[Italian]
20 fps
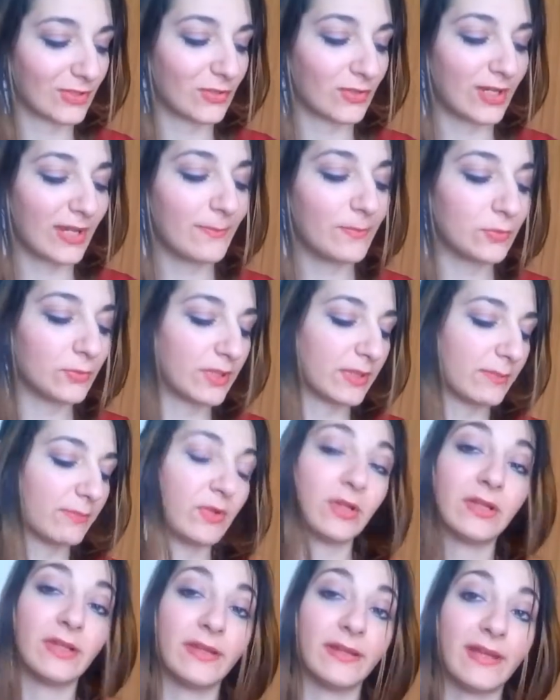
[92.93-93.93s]
con la
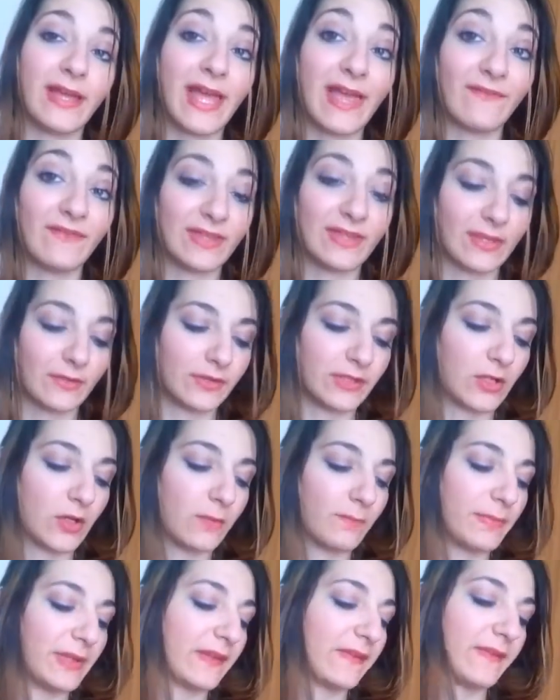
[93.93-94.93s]
pluriball evitano di
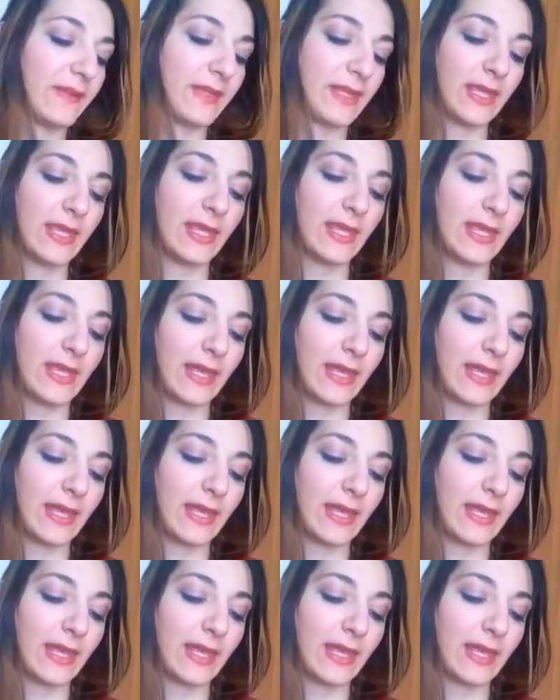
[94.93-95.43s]
rompersi